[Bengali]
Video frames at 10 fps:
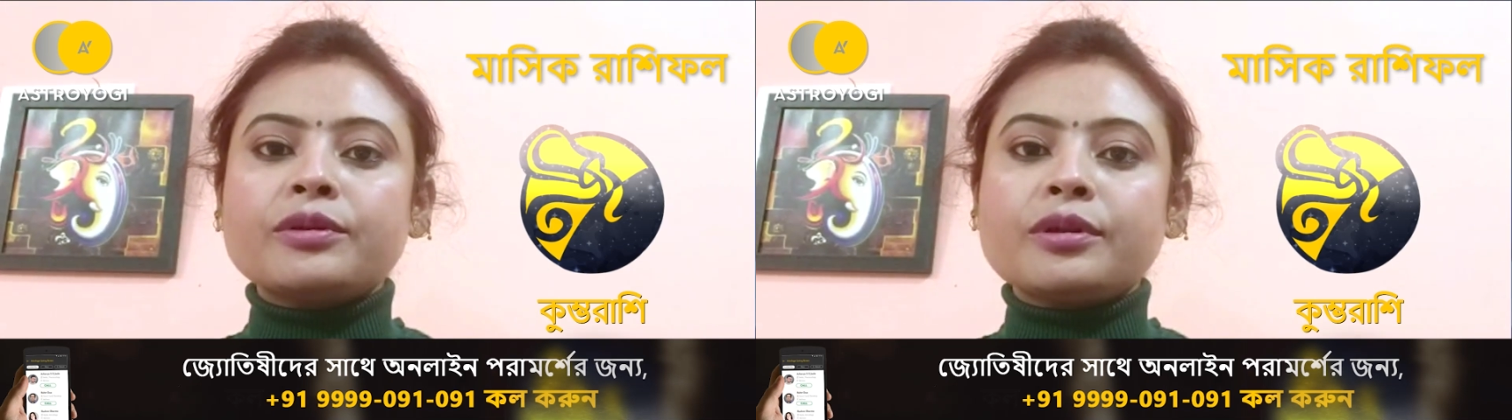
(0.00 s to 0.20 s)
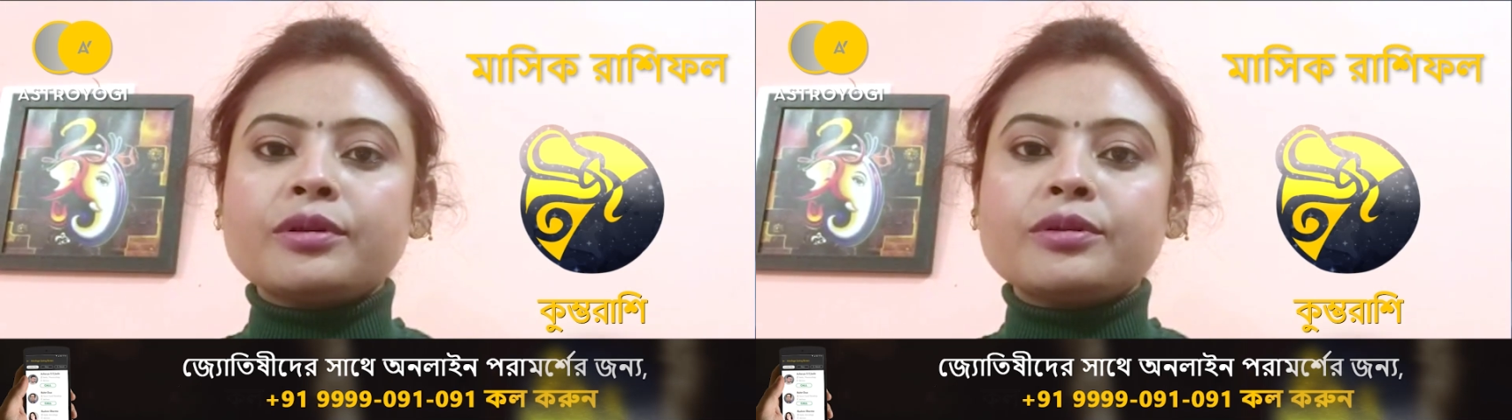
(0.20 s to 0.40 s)

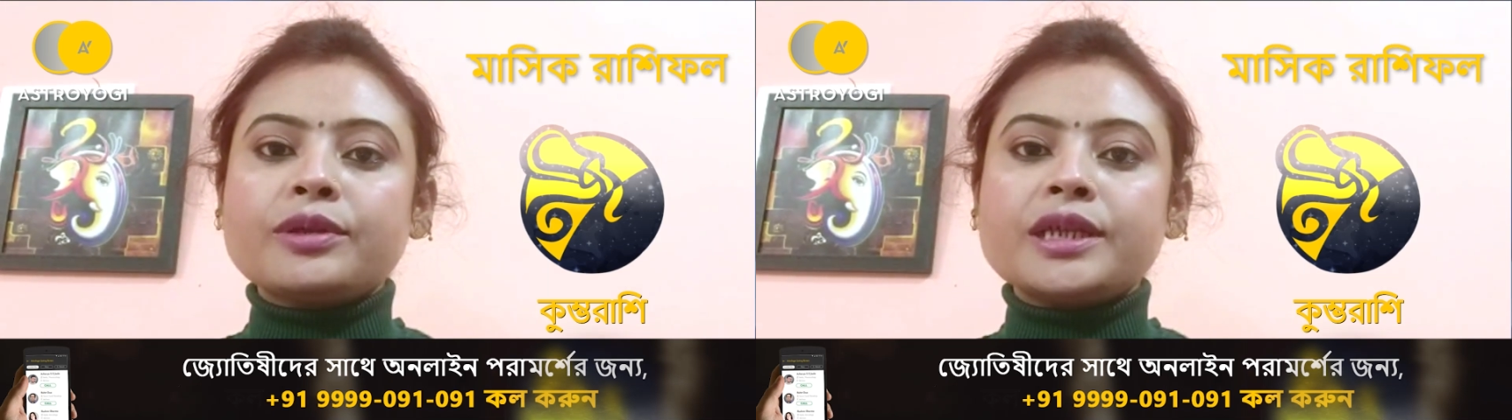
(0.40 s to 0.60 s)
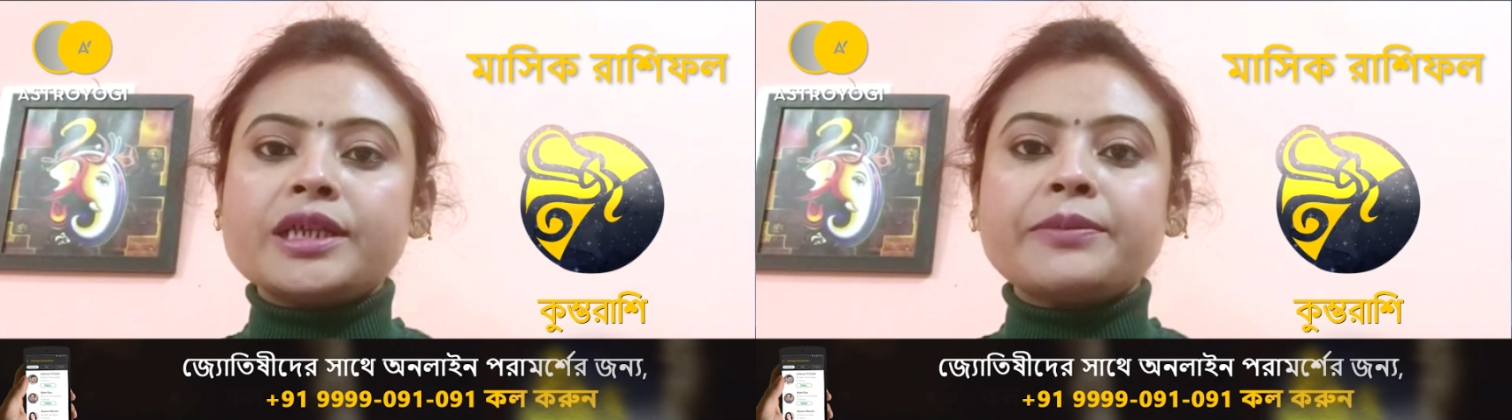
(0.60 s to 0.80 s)
তন্ত্র
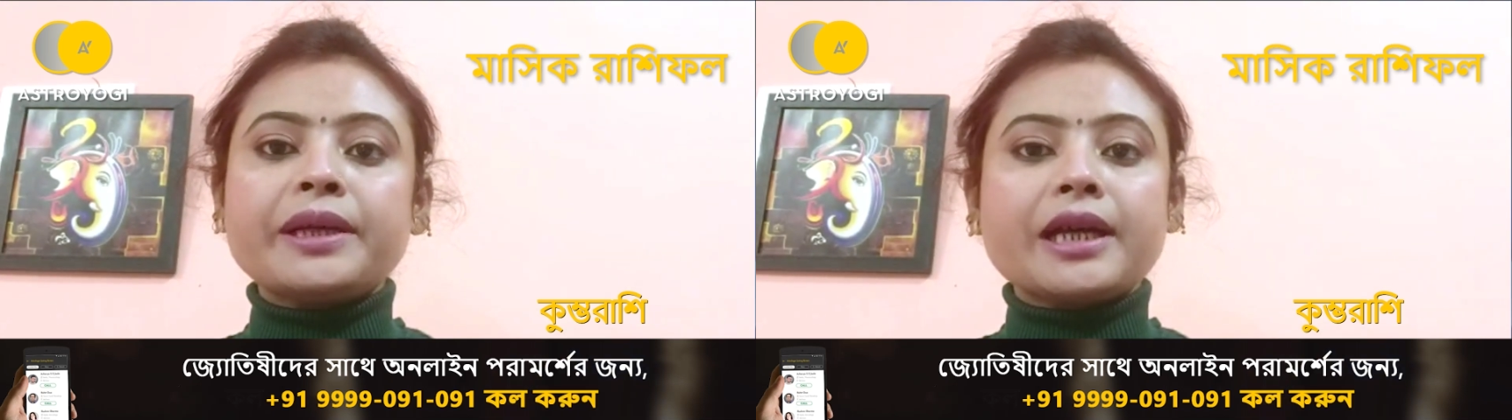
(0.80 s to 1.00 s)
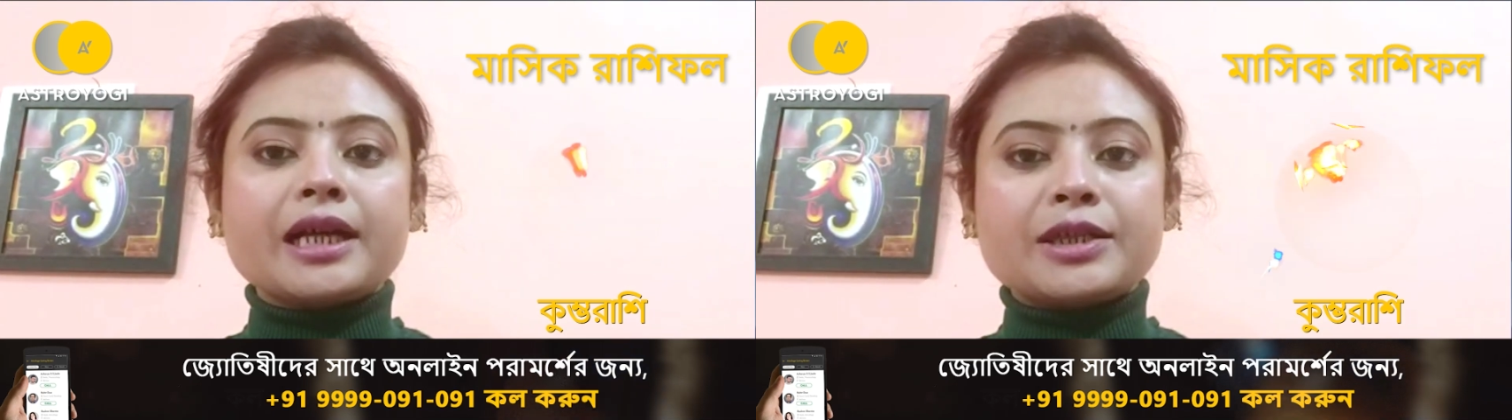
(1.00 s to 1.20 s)
হিসেবে
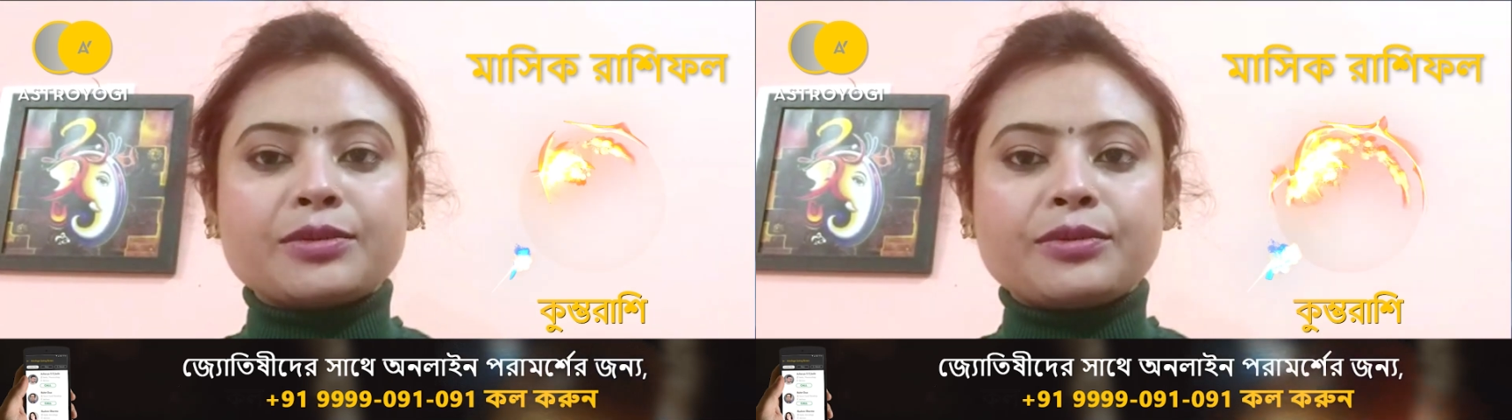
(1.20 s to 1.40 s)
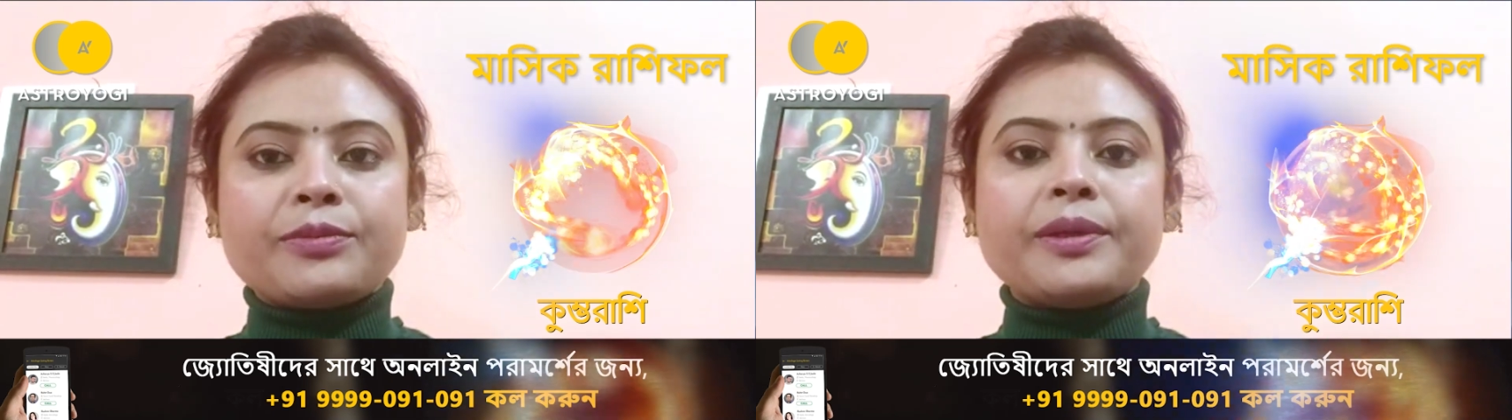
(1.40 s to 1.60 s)
কাজ
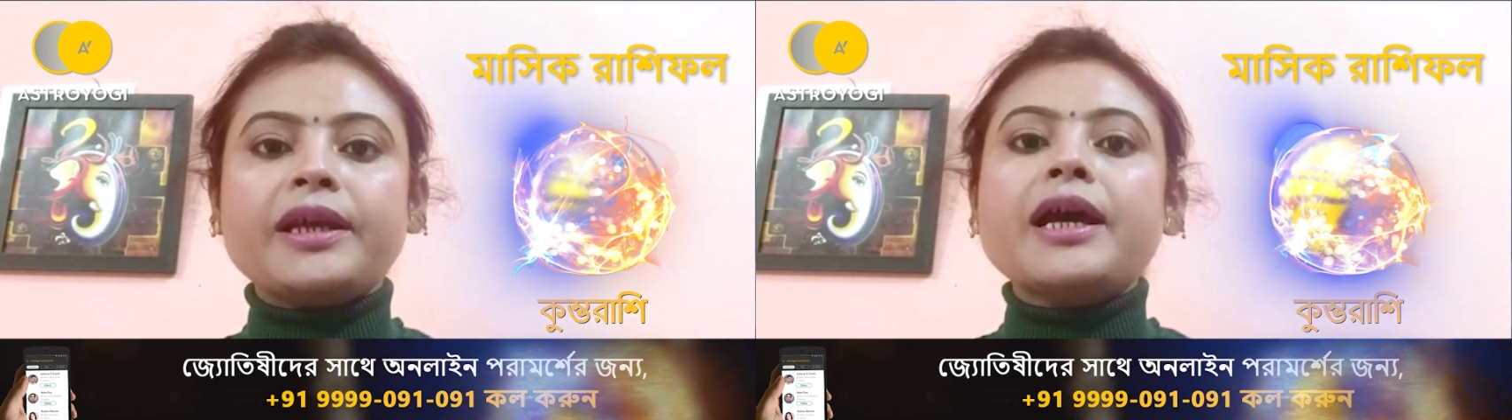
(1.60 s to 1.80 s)
করবে